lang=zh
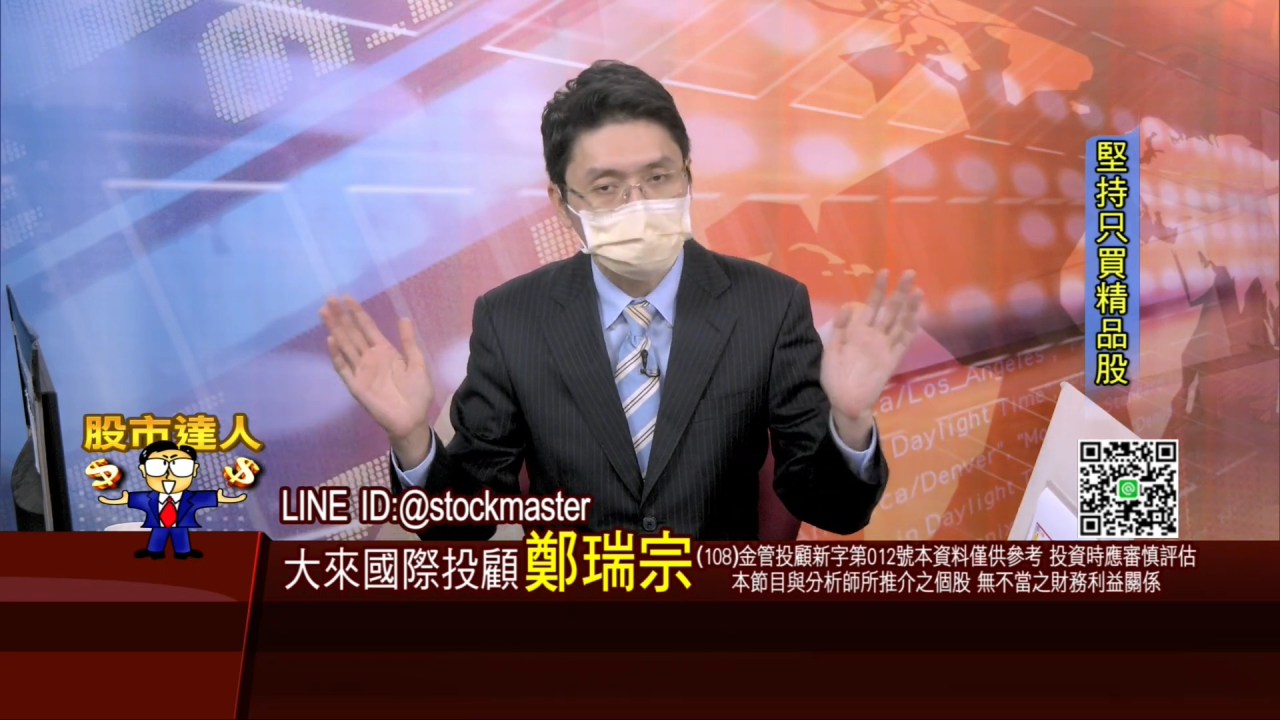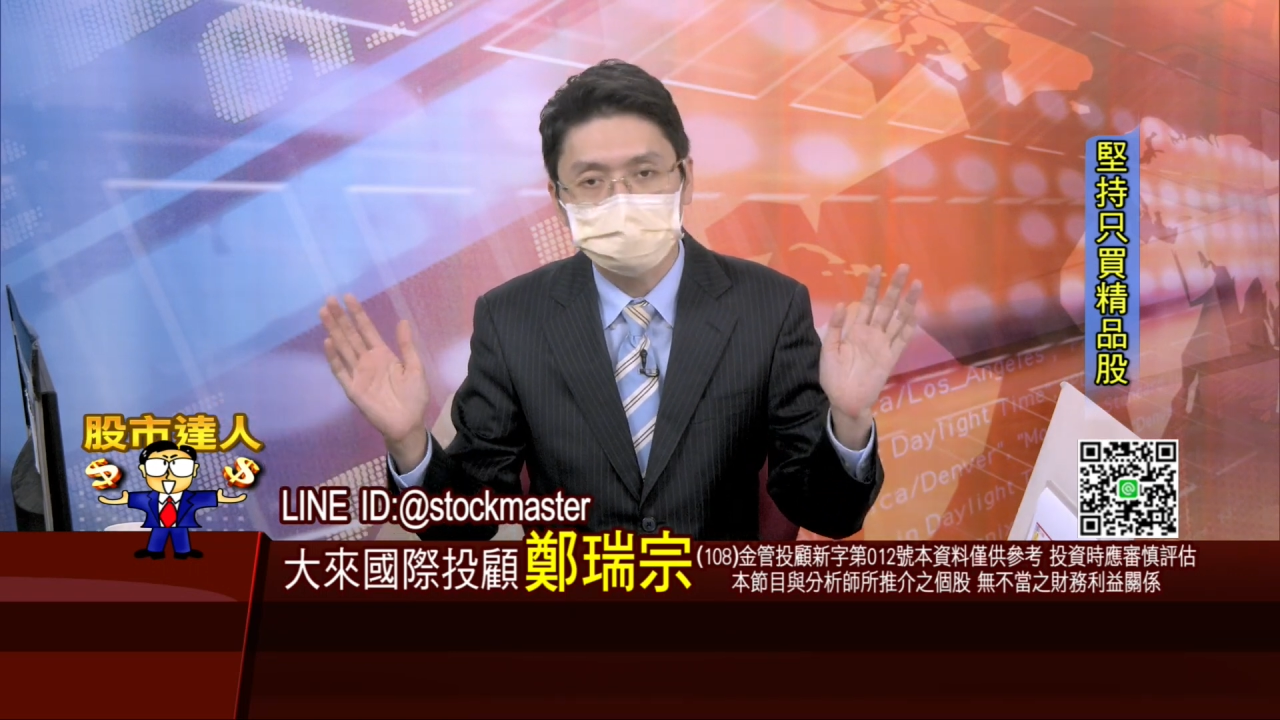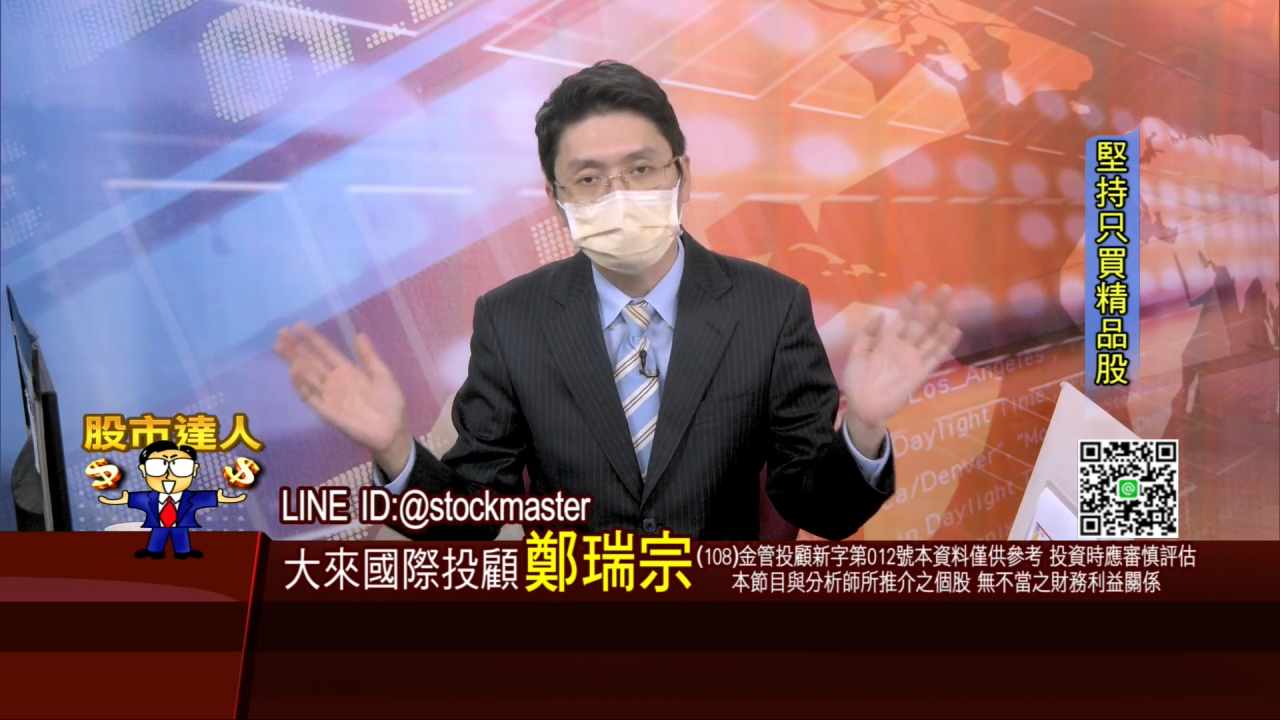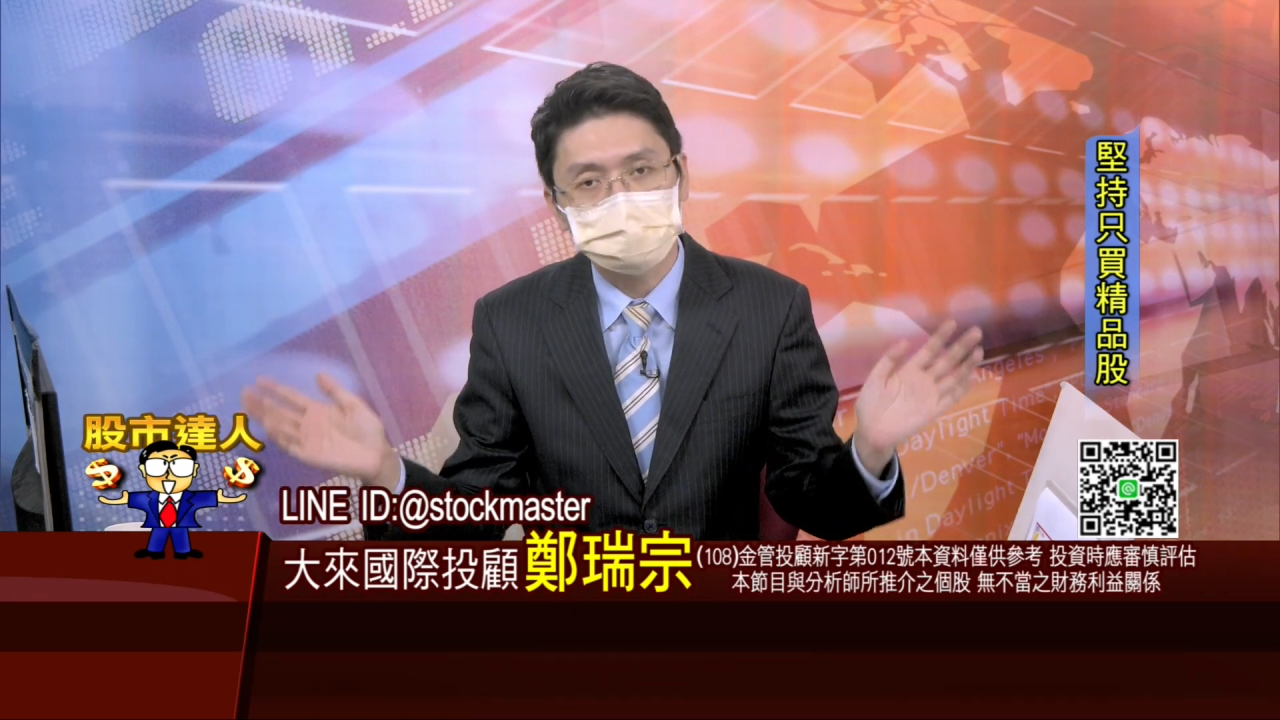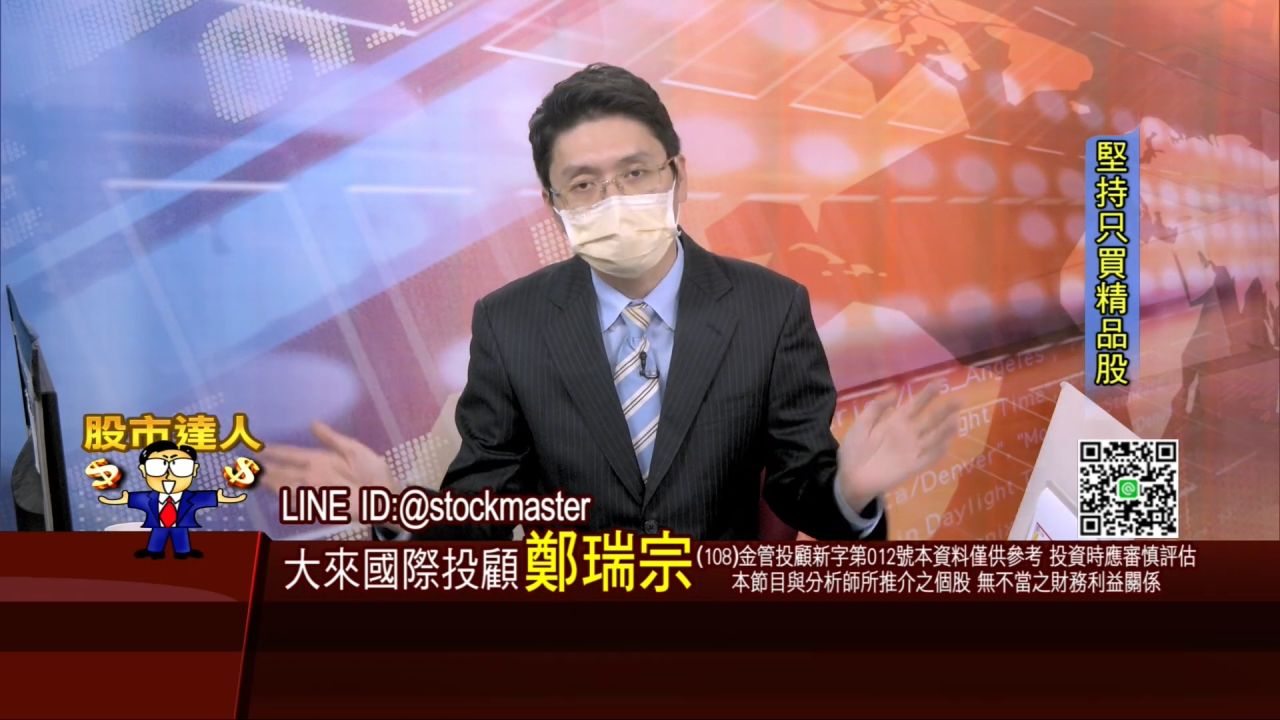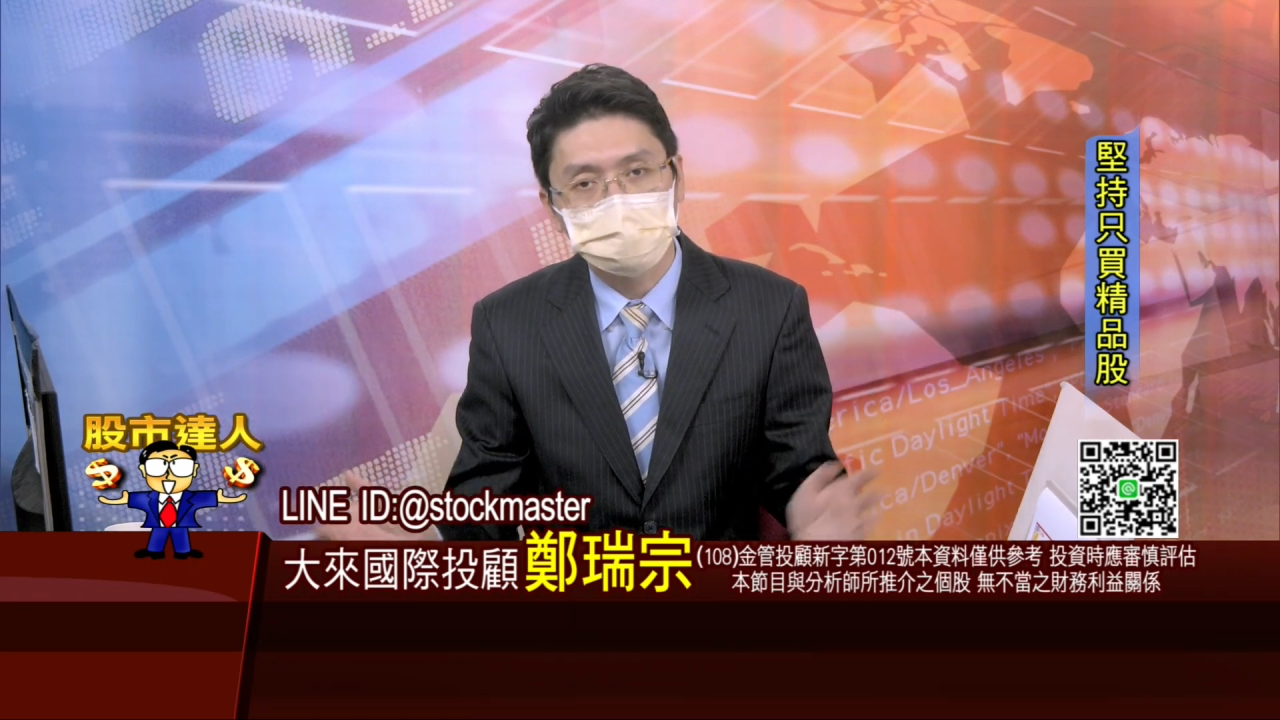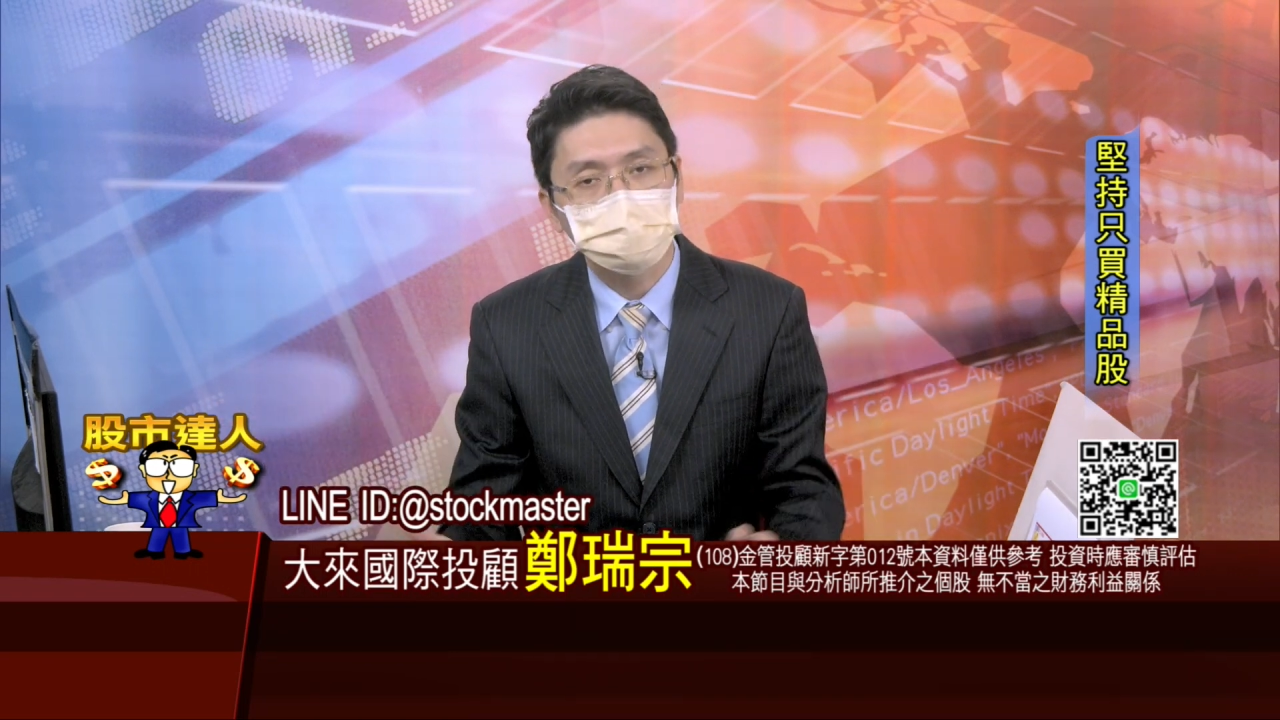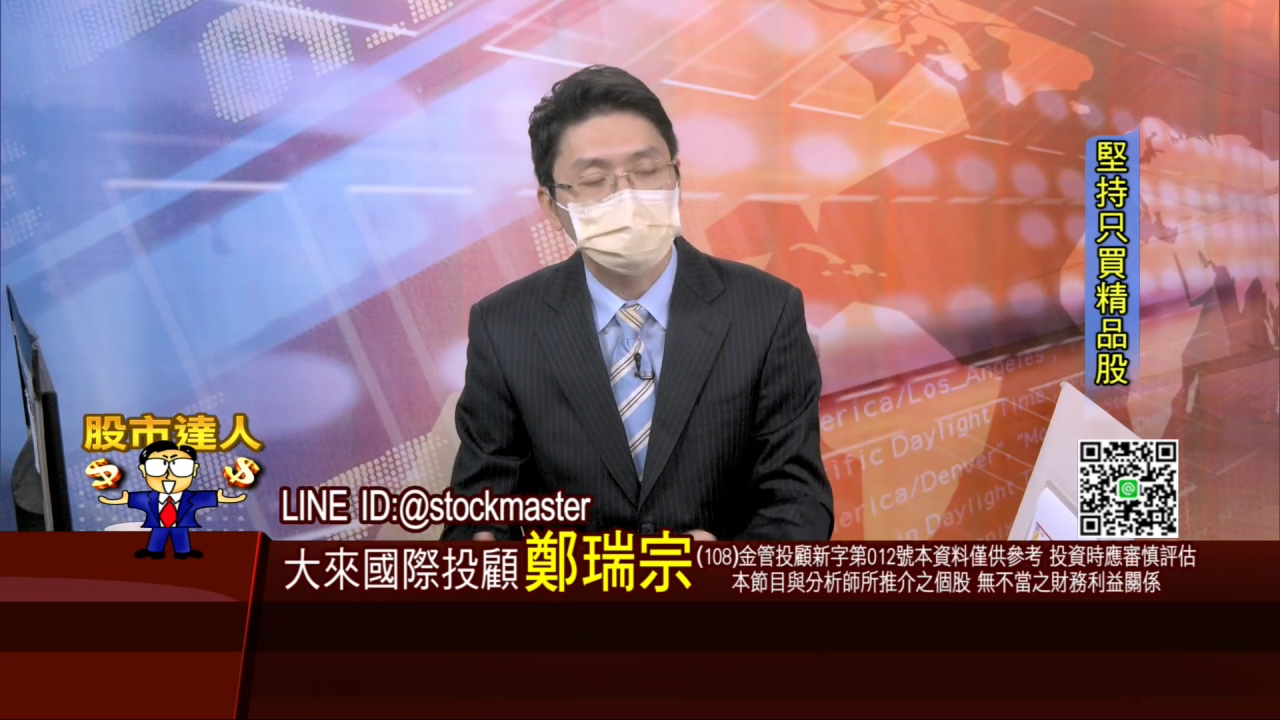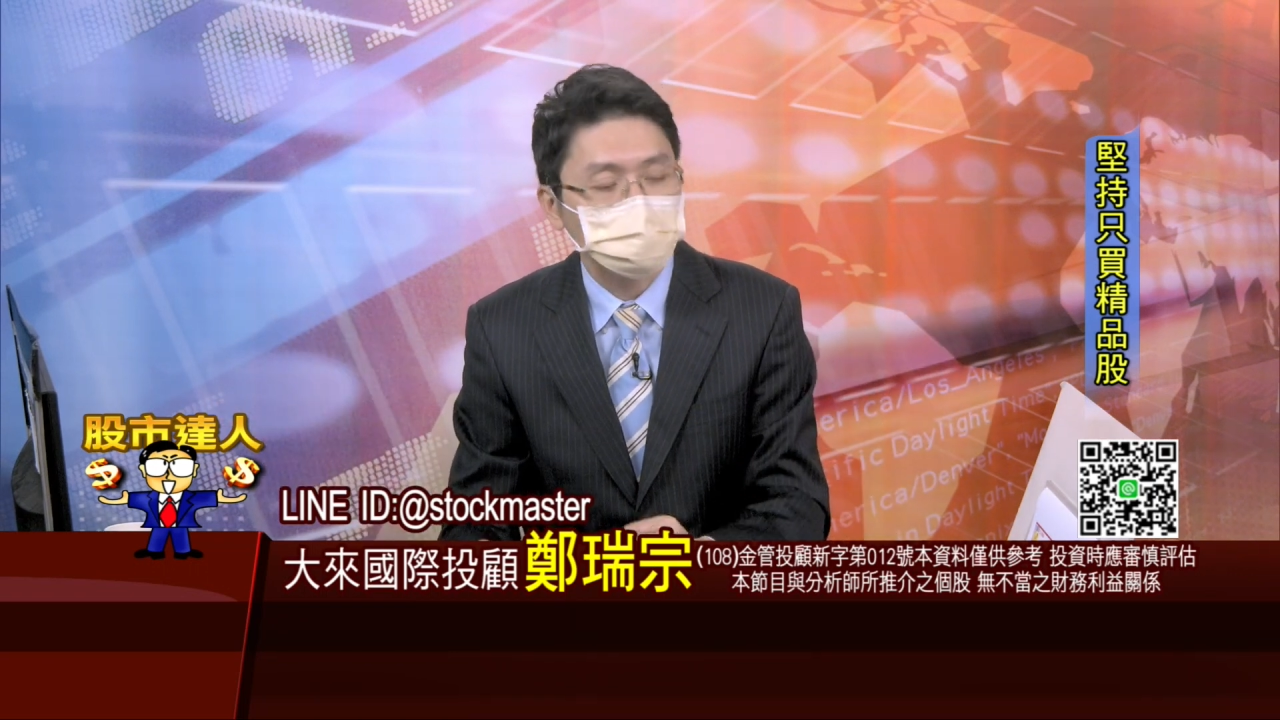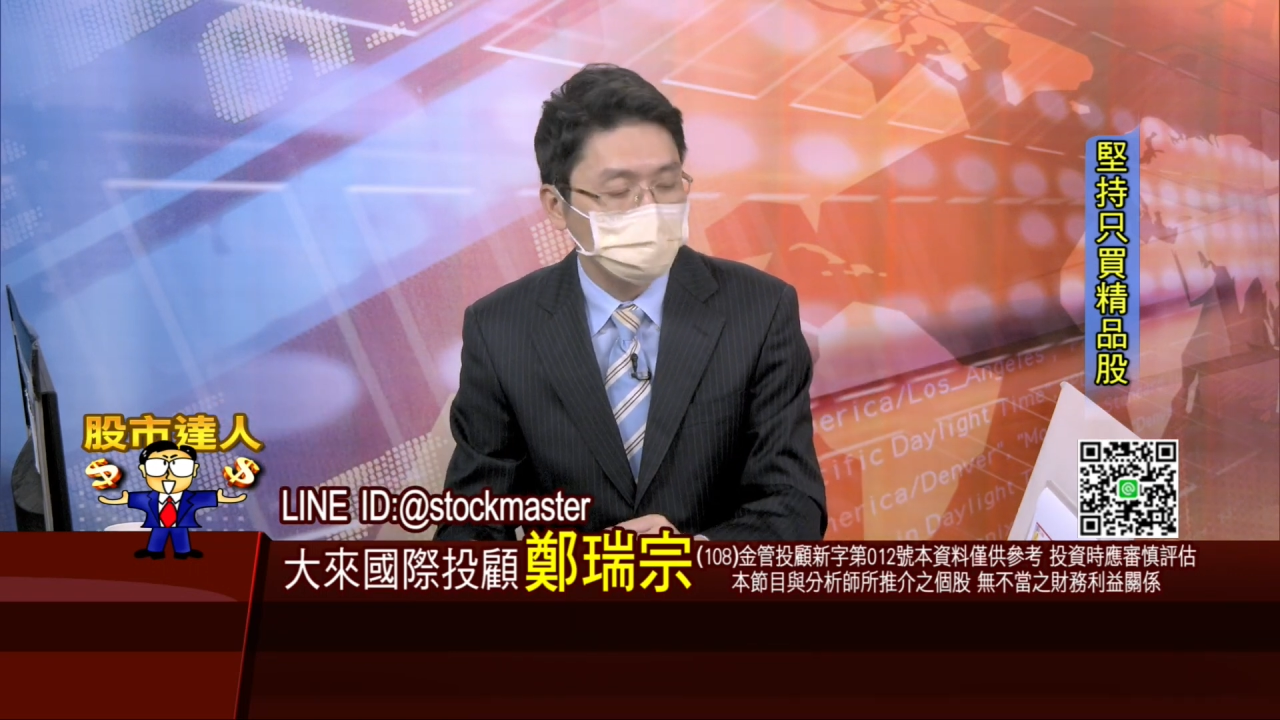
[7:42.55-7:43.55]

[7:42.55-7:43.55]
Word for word: 常非常大的爆发。